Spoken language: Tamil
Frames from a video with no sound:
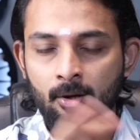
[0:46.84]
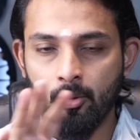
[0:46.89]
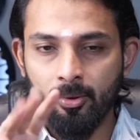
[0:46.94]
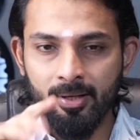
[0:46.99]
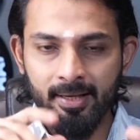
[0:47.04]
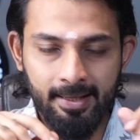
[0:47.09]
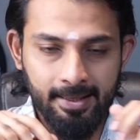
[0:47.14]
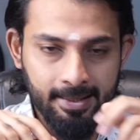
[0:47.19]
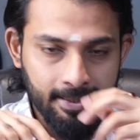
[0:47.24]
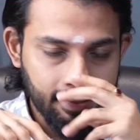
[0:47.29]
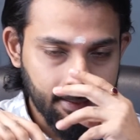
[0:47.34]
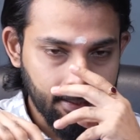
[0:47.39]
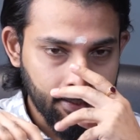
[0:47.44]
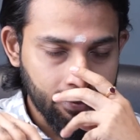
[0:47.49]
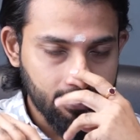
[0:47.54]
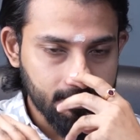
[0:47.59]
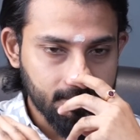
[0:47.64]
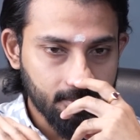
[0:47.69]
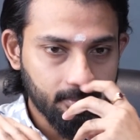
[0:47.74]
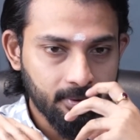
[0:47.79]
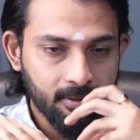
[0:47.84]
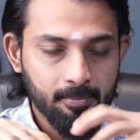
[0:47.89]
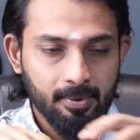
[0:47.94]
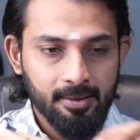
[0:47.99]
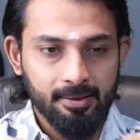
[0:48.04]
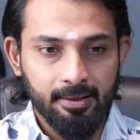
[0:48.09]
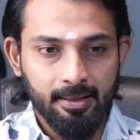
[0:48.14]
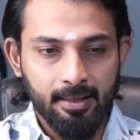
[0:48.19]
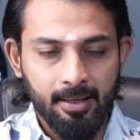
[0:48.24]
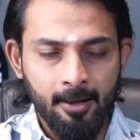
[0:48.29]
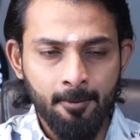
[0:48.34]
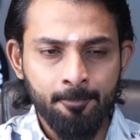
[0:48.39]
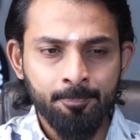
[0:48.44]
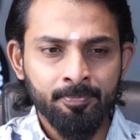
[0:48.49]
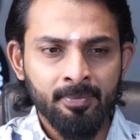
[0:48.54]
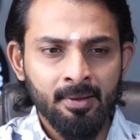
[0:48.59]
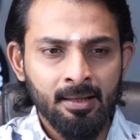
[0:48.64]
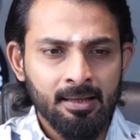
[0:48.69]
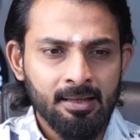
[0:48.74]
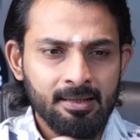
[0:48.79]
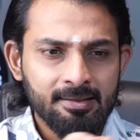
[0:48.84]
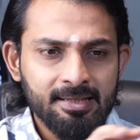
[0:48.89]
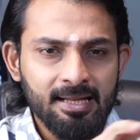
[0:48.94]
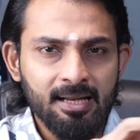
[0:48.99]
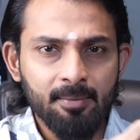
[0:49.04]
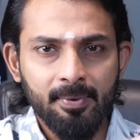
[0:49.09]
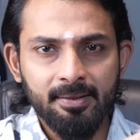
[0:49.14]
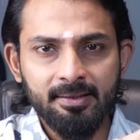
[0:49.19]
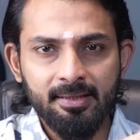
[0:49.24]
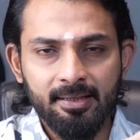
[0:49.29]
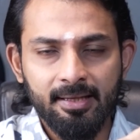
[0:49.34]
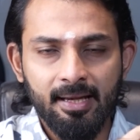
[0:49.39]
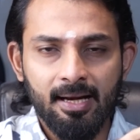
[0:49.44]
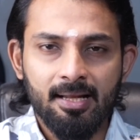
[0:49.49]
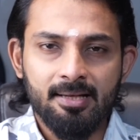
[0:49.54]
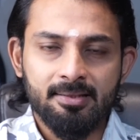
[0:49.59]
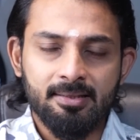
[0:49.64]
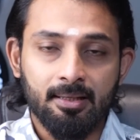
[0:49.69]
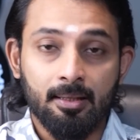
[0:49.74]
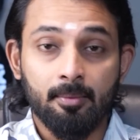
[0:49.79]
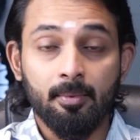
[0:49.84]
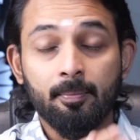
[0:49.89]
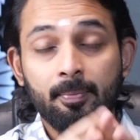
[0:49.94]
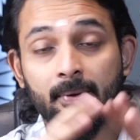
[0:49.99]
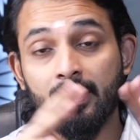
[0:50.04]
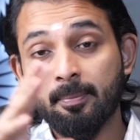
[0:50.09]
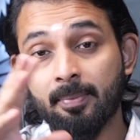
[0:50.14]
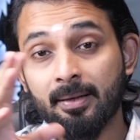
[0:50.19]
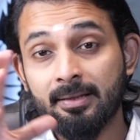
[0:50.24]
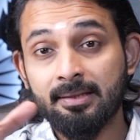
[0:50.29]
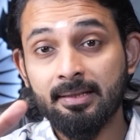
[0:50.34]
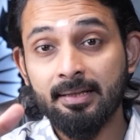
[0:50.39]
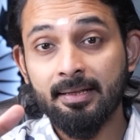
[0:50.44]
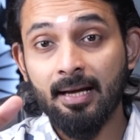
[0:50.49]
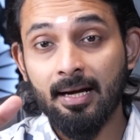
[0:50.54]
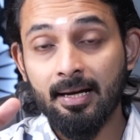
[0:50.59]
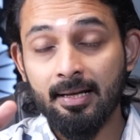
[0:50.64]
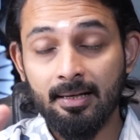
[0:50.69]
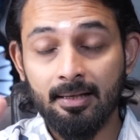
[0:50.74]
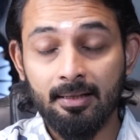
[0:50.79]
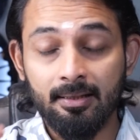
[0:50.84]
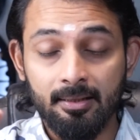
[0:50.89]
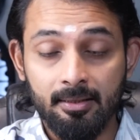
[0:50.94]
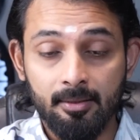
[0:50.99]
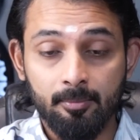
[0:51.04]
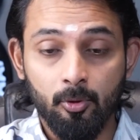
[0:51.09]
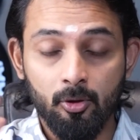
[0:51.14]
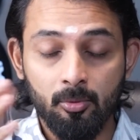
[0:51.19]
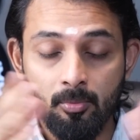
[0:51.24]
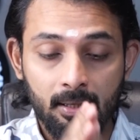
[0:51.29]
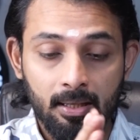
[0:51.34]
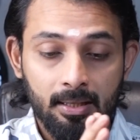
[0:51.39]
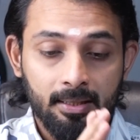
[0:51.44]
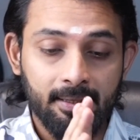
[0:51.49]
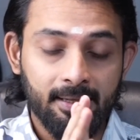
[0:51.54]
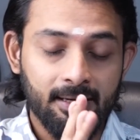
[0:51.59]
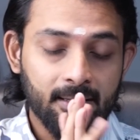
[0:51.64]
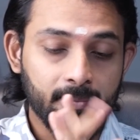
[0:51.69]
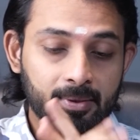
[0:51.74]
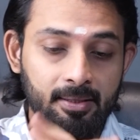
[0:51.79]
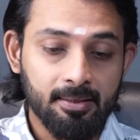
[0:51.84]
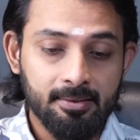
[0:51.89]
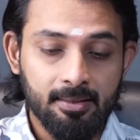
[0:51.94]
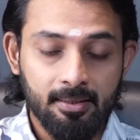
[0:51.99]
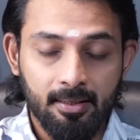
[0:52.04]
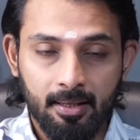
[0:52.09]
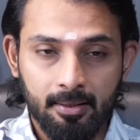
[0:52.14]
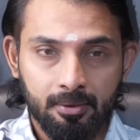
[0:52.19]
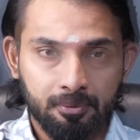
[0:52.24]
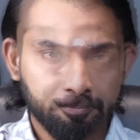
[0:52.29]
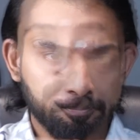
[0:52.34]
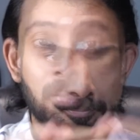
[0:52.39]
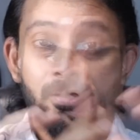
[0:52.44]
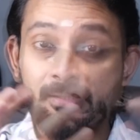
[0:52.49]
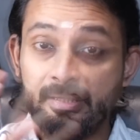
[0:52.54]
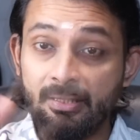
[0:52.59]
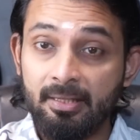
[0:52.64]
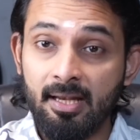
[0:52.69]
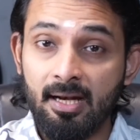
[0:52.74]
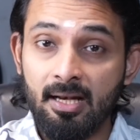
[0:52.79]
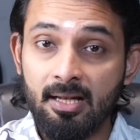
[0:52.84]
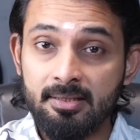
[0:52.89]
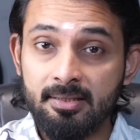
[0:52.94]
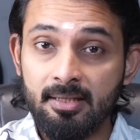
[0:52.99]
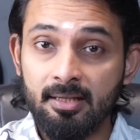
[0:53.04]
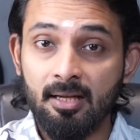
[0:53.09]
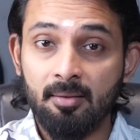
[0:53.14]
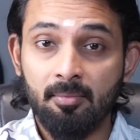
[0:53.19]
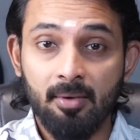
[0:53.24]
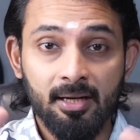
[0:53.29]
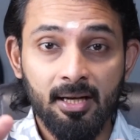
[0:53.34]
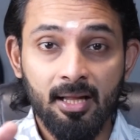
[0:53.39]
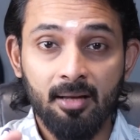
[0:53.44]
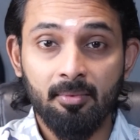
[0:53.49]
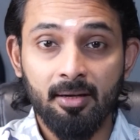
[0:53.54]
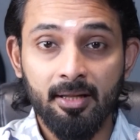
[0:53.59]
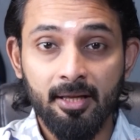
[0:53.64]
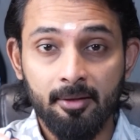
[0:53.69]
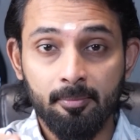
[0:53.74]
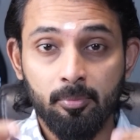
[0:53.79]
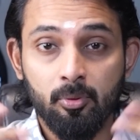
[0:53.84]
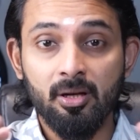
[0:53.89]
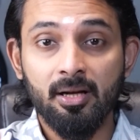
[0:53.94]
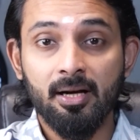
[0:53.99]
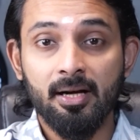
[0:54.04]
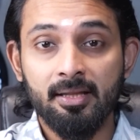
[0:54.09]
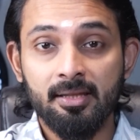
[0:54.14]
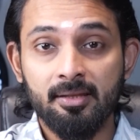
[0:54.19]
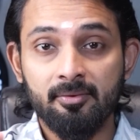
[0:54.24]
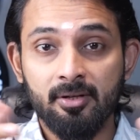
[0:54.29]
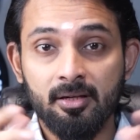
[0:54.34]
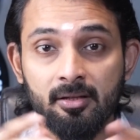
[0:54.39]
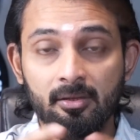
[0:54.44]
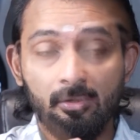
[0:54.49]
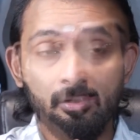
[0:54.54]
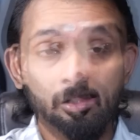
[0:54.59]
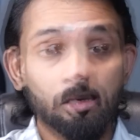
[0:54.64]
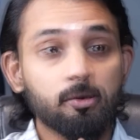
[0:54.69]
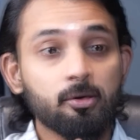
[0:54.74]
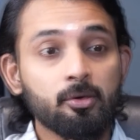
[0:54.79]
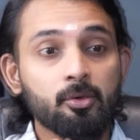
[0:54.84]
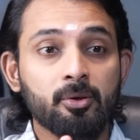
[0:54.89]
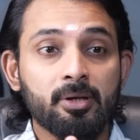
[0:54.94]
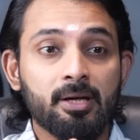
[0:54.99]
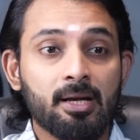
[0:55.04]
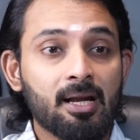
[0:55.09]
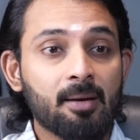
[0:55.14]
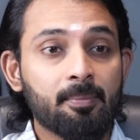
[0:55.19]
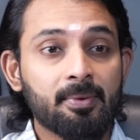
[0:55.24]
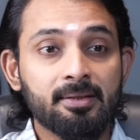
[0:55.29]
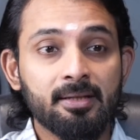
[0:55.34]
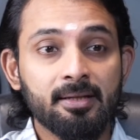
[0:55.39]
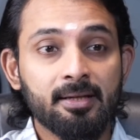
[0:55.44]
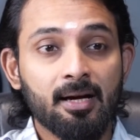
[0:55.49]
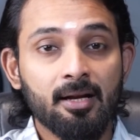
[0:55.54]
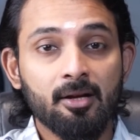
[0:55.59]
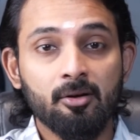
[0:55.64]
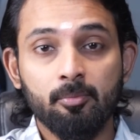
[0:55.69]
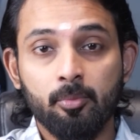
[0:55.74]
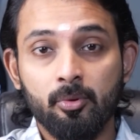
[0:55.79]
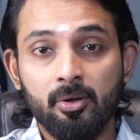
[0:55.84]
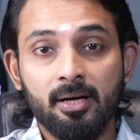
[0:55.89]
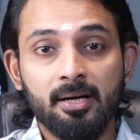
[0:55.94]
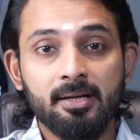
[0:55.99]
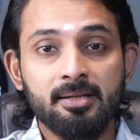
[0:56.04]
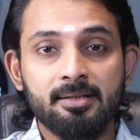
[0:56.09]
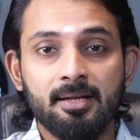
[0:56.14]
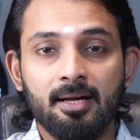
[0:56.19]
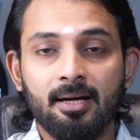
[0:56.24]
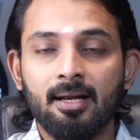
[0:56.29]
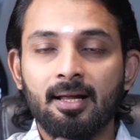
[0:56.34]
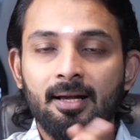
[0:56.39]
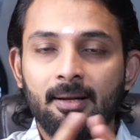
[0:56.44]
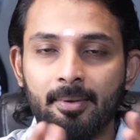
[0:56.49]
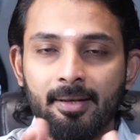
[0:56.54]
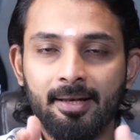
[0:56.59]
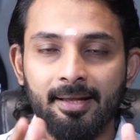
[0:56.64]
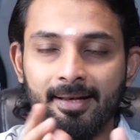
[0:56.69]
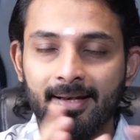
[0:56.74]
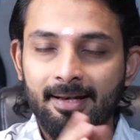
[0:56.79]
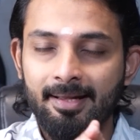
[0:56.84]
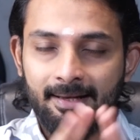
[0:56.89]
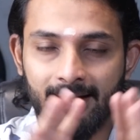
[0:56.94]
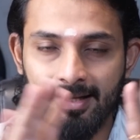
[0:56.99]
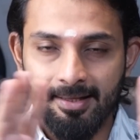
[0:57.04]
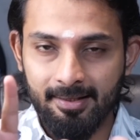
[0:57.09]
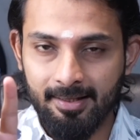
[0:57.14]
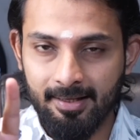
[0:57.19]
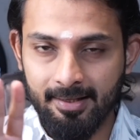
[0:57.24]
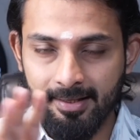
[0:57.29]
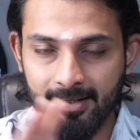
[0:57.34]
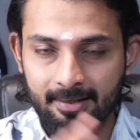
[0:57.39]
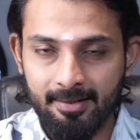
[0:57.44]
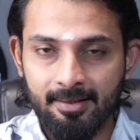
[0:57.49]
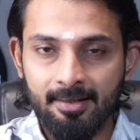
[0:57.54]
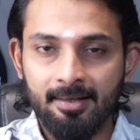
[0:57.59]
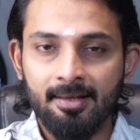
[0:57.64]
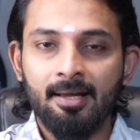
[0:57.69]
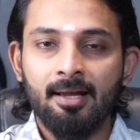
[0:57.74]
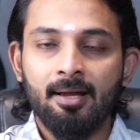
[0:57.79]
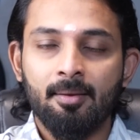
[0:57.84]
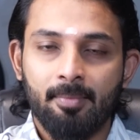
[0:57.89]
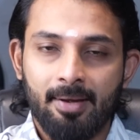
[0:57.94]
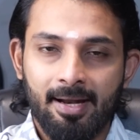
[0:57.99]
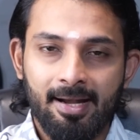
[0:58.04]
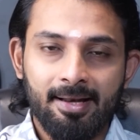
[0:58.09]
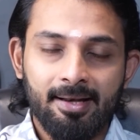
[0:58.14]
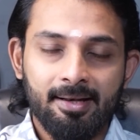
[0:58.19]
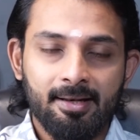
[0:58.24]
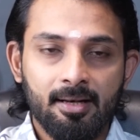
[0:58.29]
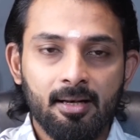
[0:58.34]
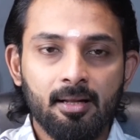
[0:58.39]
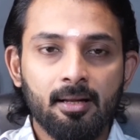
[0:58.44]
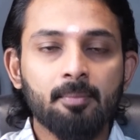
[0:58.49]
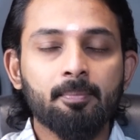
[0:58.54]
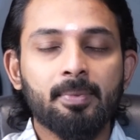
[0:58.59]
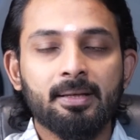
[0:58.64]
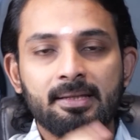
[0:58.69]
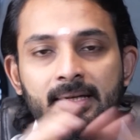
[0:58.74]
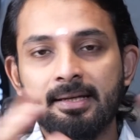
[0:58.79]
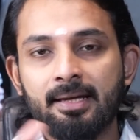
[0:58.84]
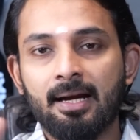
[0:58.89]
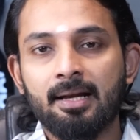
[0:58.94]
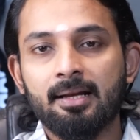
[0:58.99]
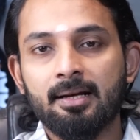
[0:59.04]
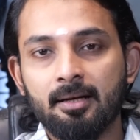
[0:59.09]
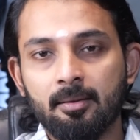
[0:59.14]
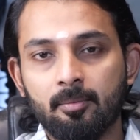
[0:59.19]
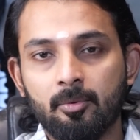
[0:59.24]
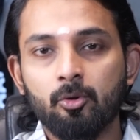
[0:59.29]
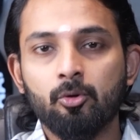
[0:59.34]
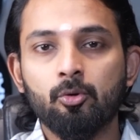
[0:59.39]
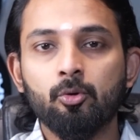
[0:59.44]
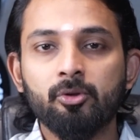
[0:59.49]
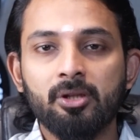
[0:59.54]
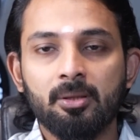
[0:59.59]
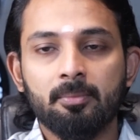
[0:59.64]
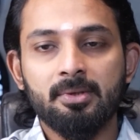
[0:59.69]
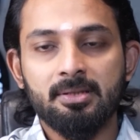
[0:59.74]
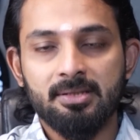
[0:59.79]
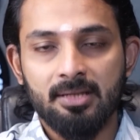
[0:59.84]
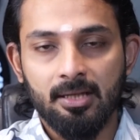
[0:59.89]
உடனே என்ன ஆயிடுச்சு அப்படின்னு பார்த்தீங்கன்னா சில பத்திரிகையாளர் சங்கம் இப்போ பத்திரிகையாளர்களுக்கு இது பொதுமக்களுக்கு நிறைய பேருக்கு தெரியாது பத்திரிகையாளர் சங்கம் அண்ணாமலையை புறக்கணித்து விட்டதுன்னா ஐயோ எல்லா பத்திரிகையாளரும் புறக்கணிச்சிட்டாங்களா அப்படின்னு நீங்கள் நினைக்கலாம் அது கிடையாது மேட்ரு என்னென்னா பத்திரிகையாளர்களுக்கு மட்டும் நூற்றம்பது